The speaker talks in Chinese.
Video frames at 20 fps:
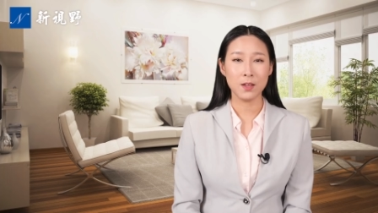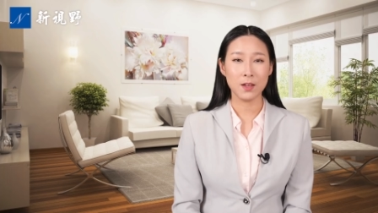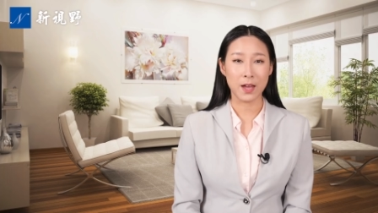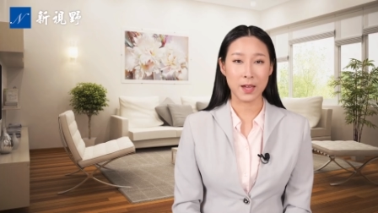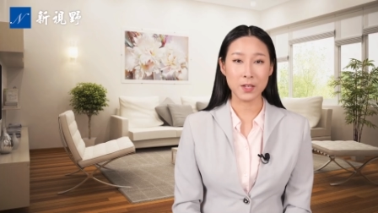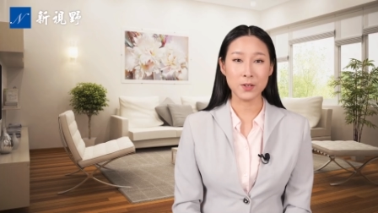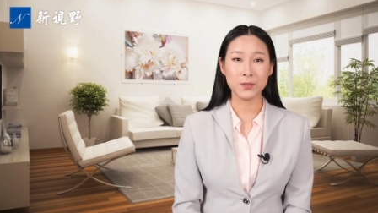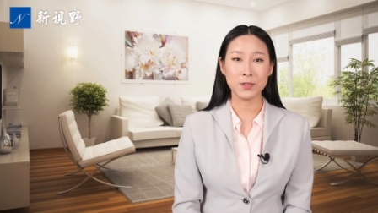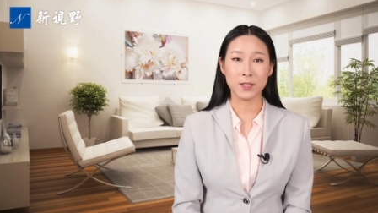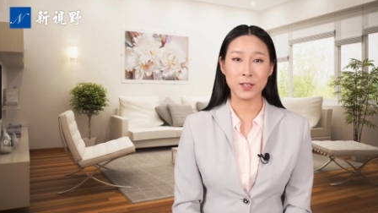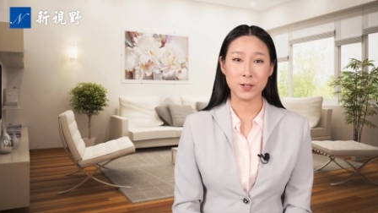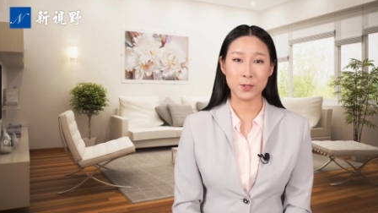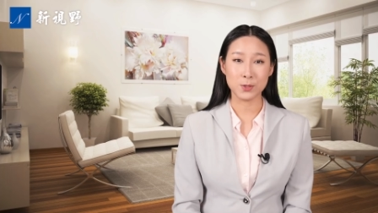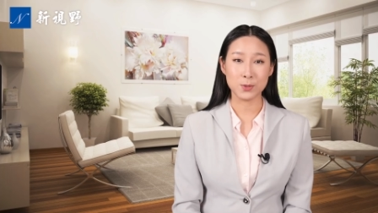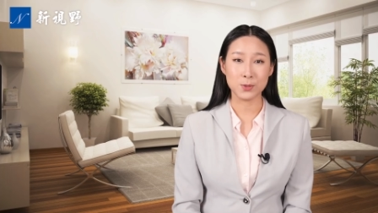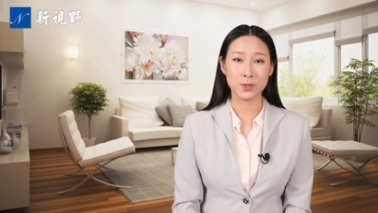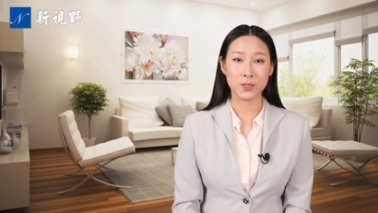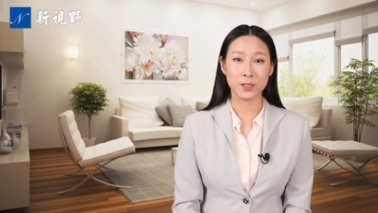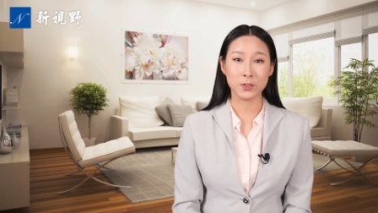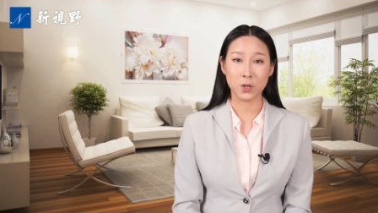还有一个
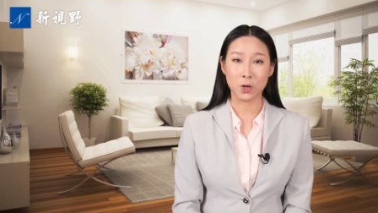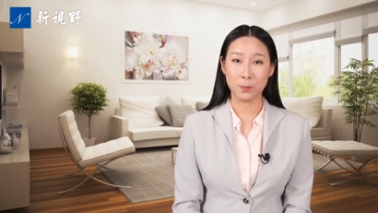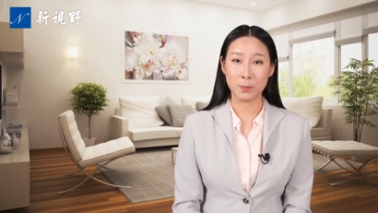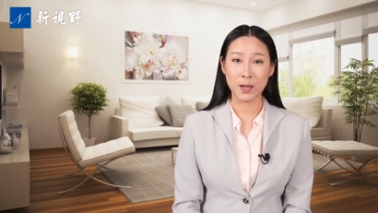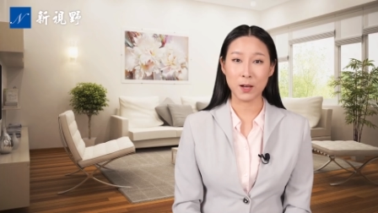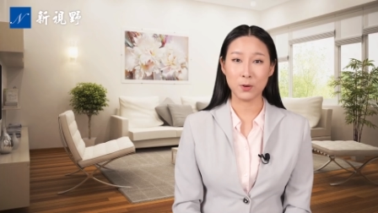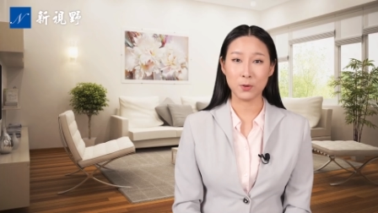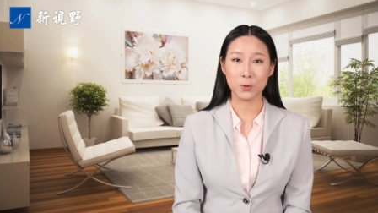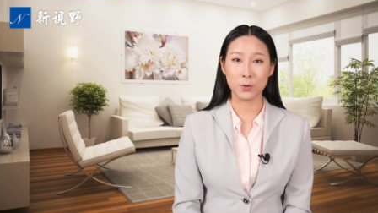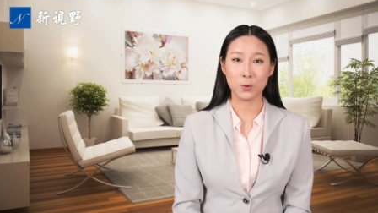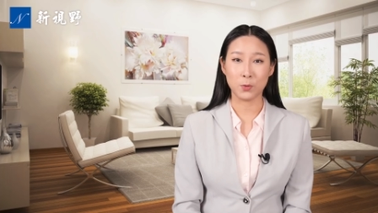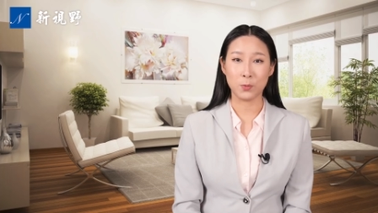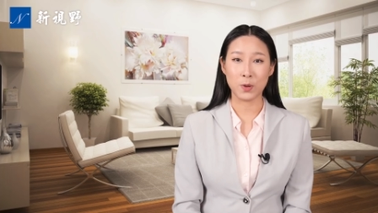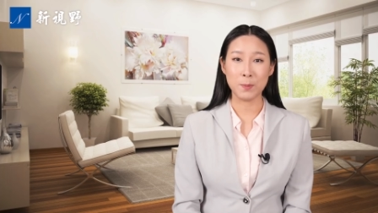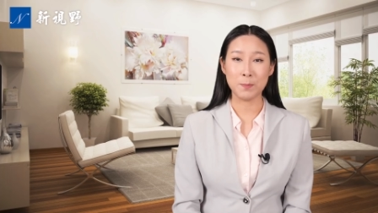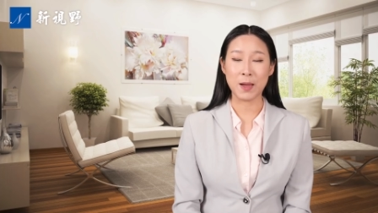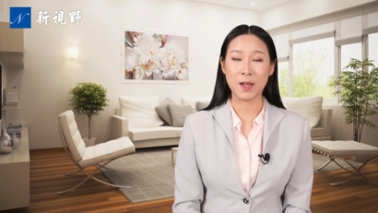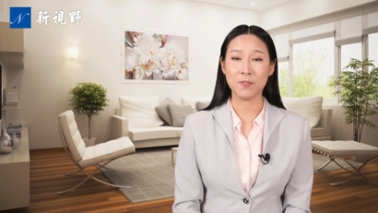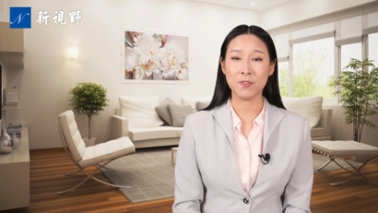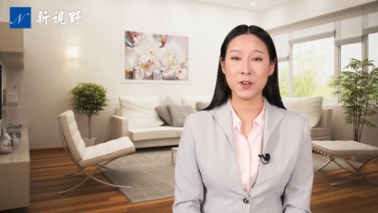区的投票率为
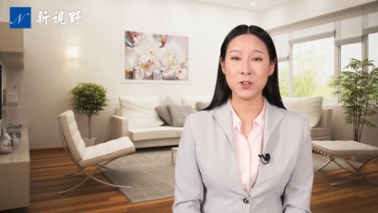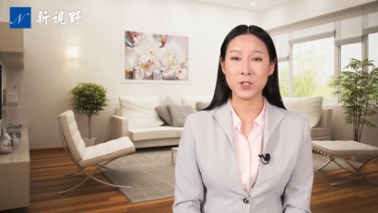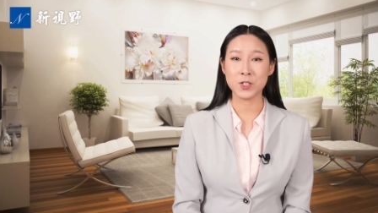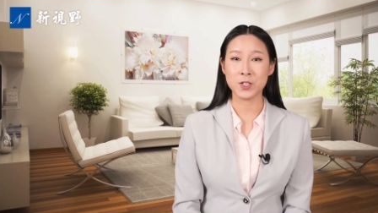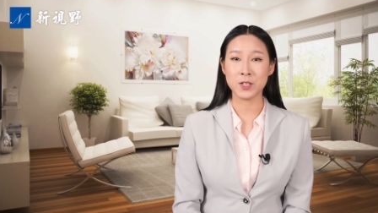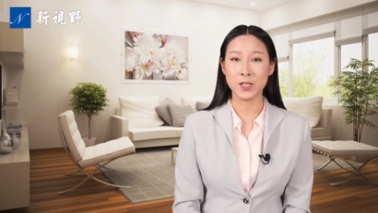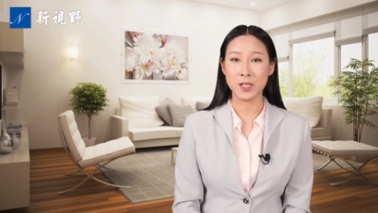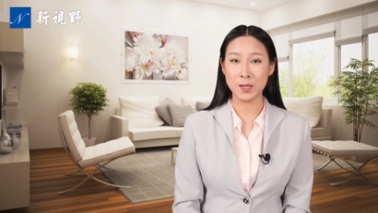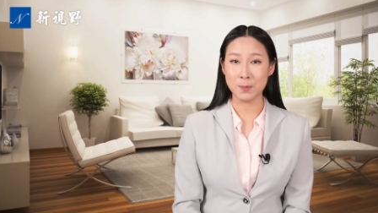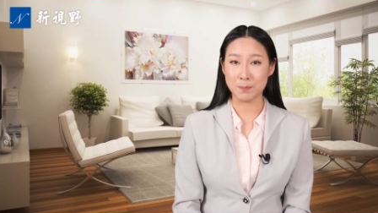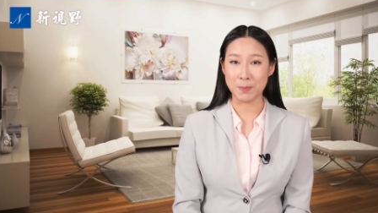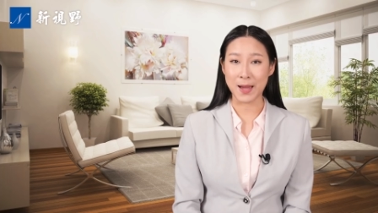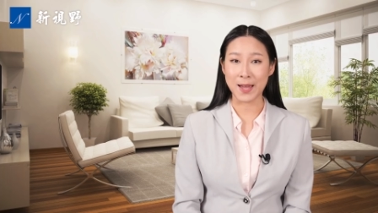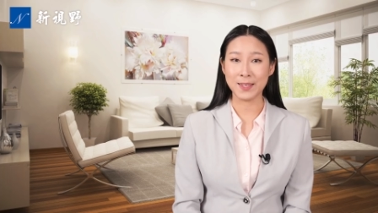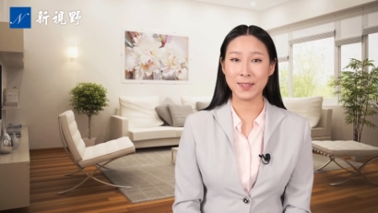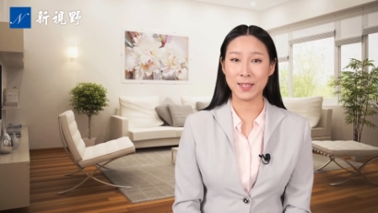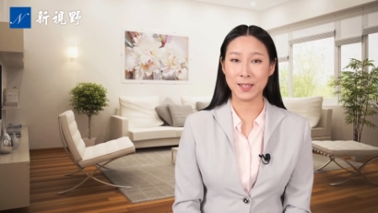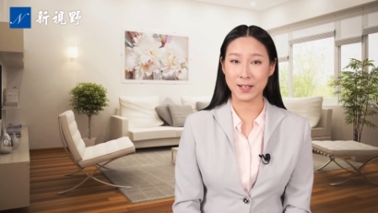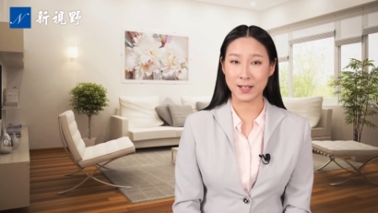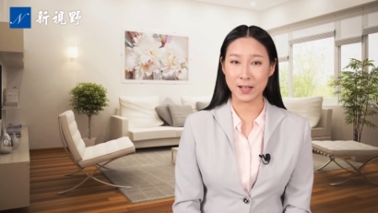百分之一百
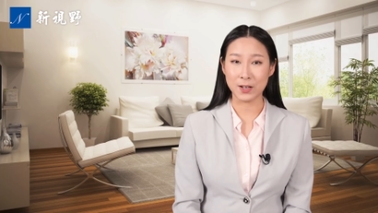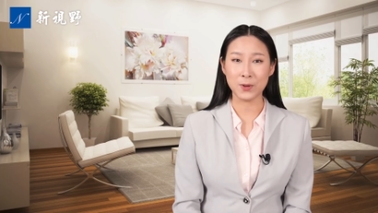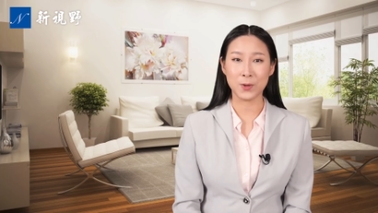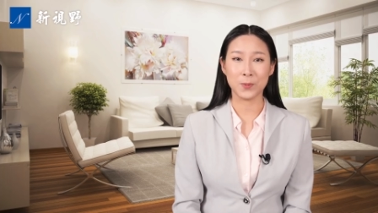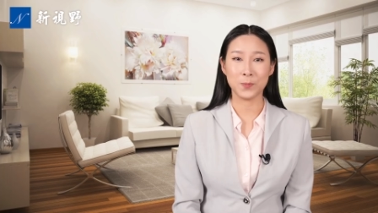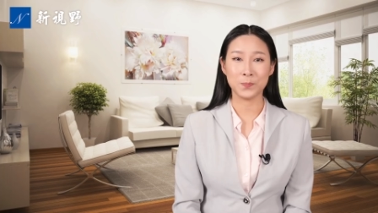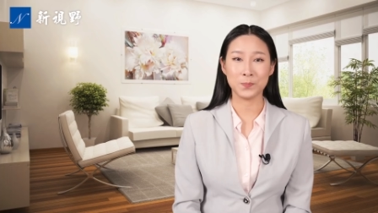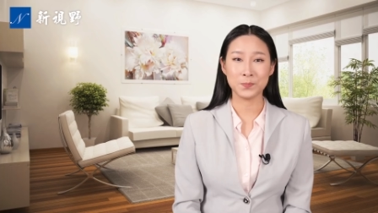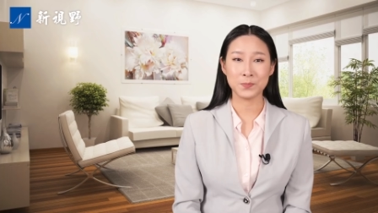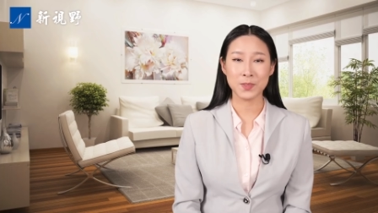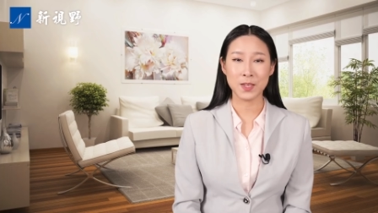点六，